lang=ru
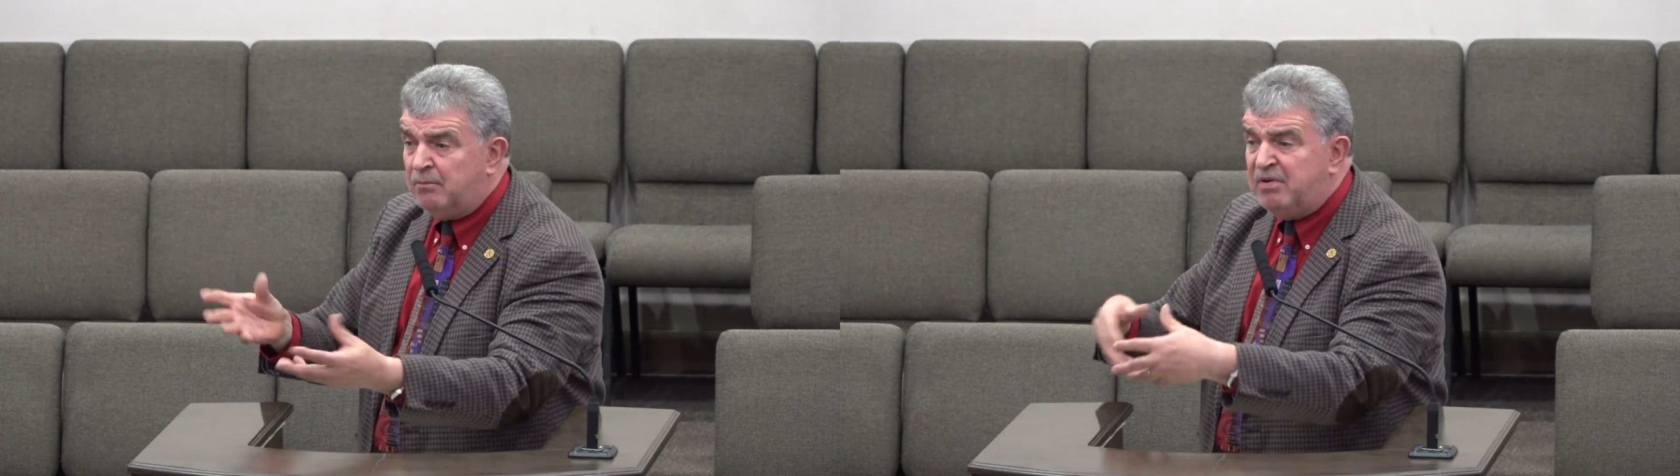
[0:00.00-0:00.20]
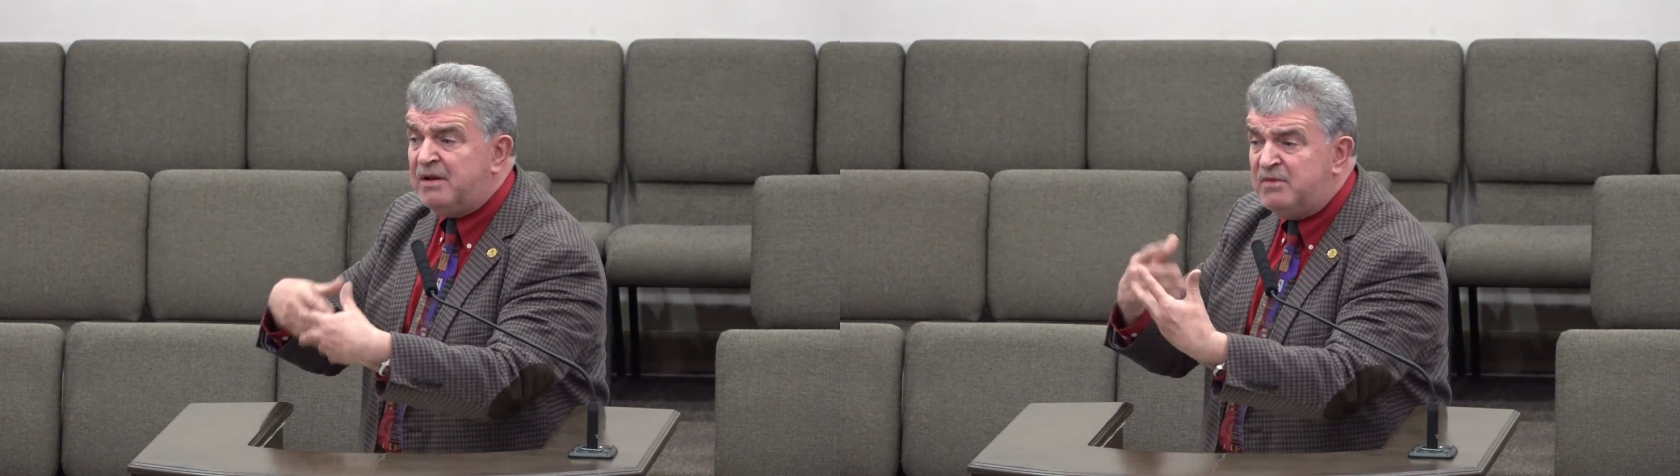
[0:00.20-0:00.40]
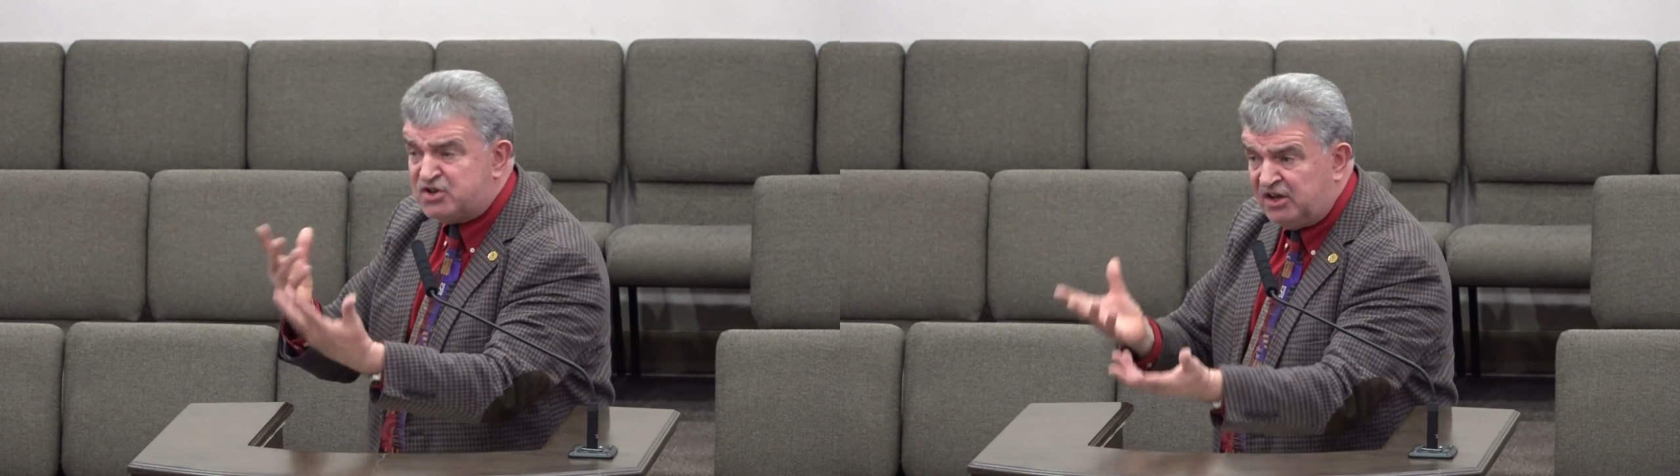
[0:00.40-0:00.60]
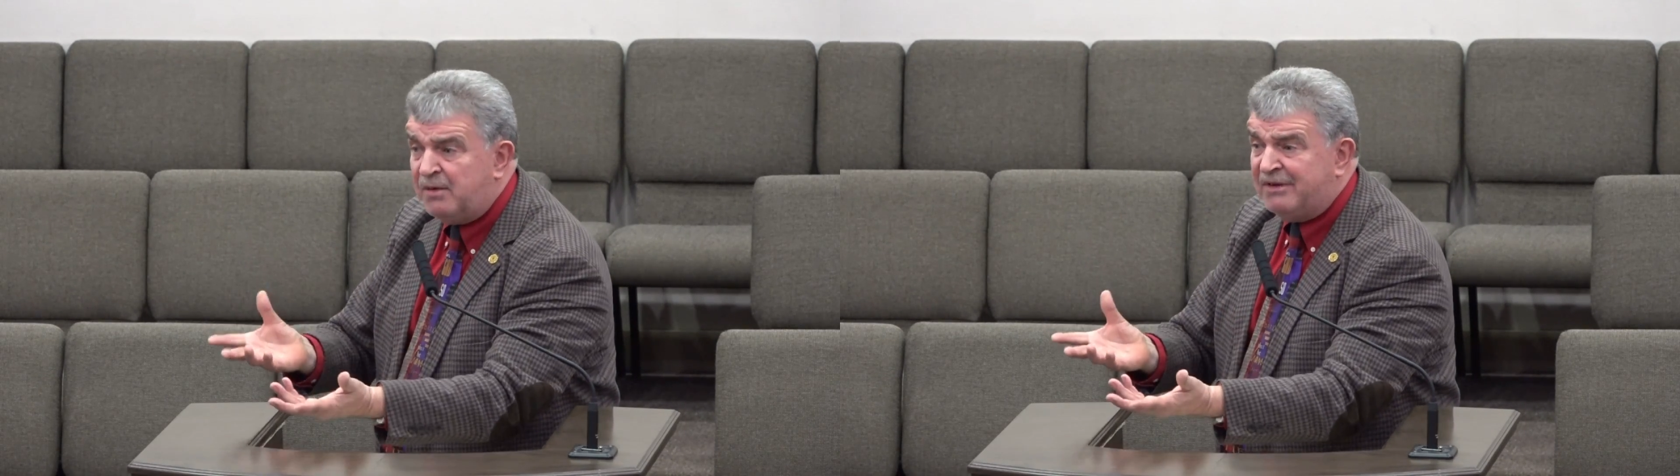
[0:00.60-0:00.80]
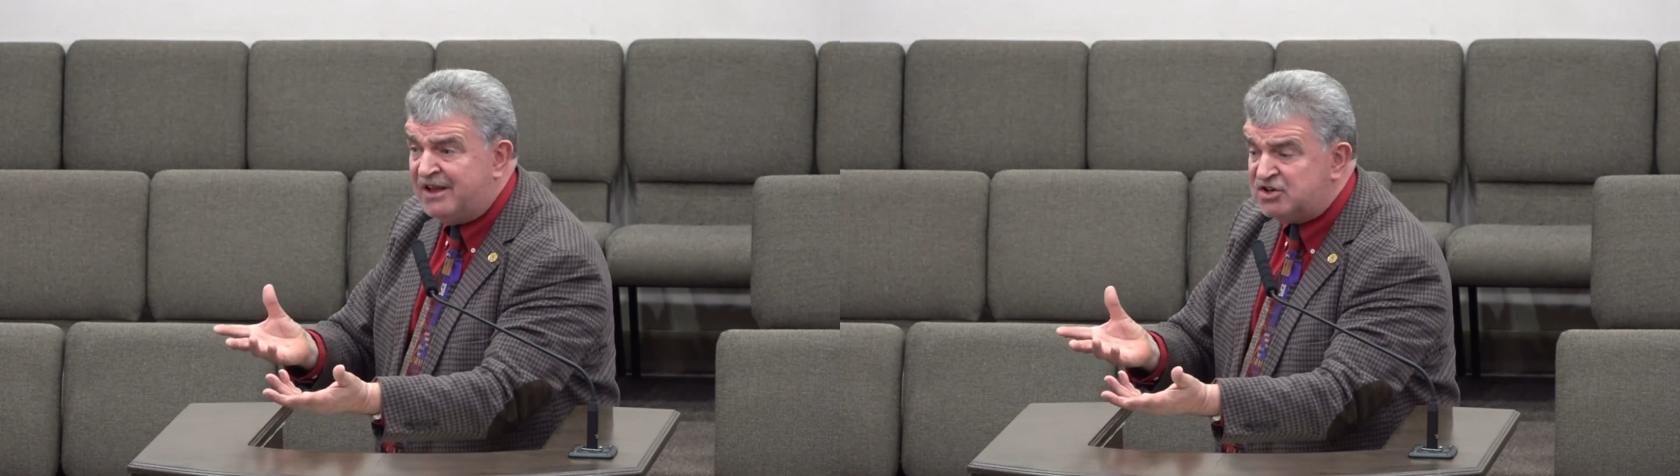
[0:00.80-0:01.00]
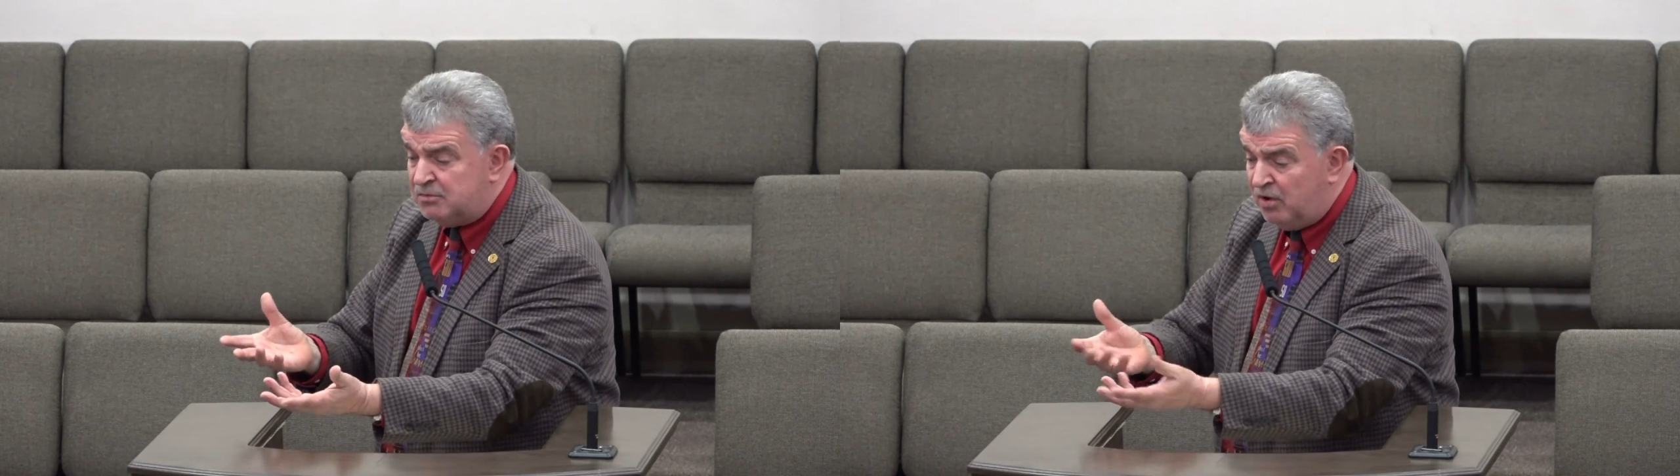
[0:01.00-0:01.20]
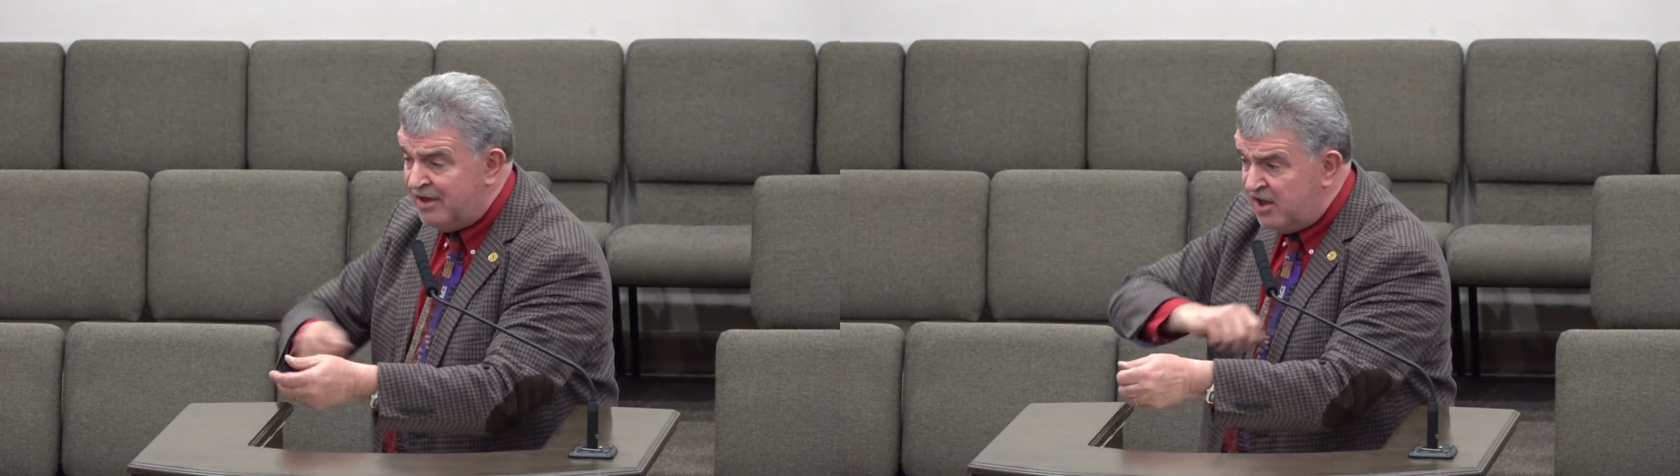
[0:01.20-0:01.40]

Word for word: пермишник по-нашему,